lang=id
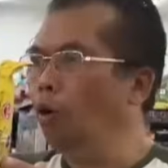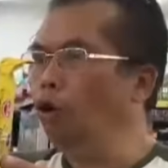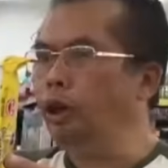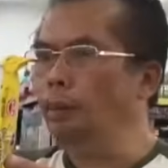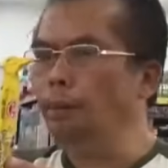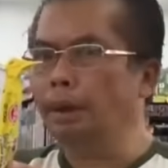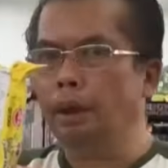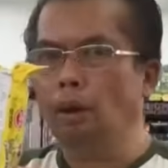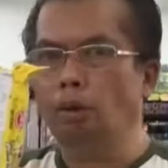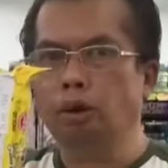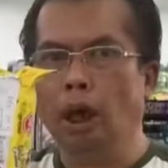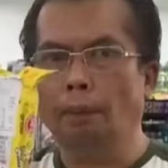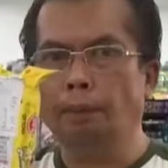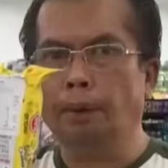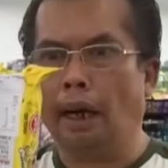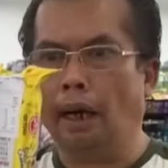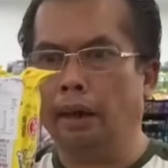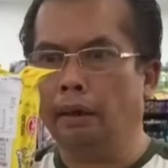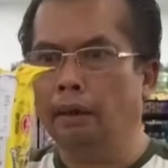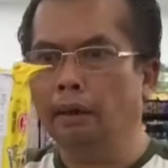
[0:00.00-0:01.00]
Kepala
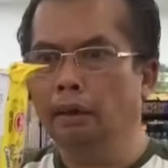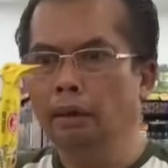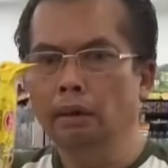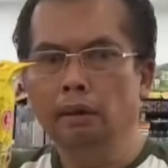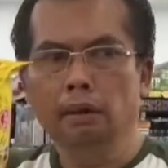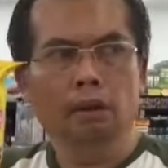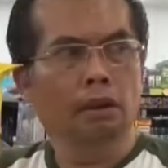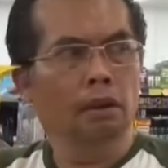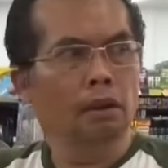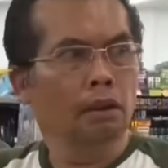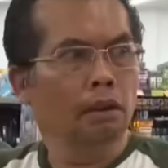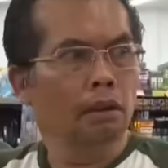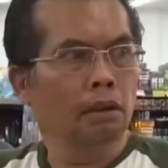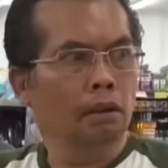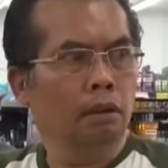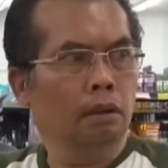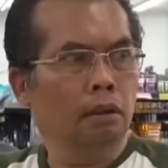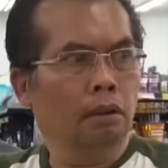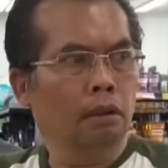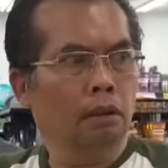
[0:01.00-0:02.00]
Bagian Hukum Pemda
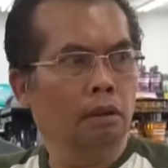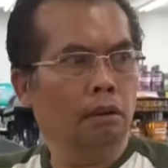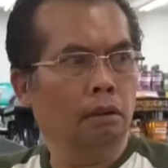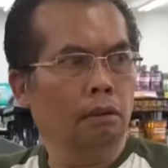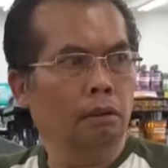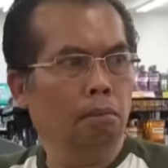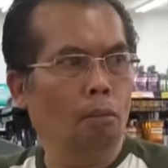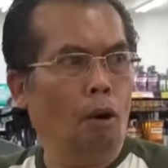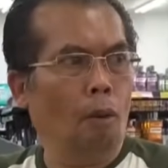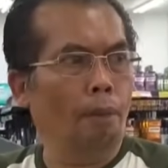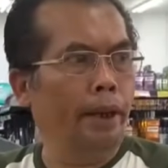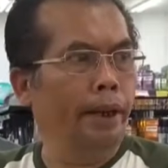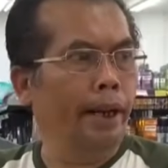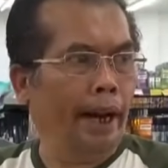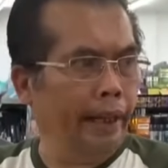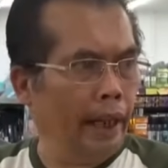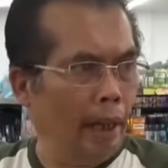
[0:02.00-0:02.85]
Serda Pedagai itu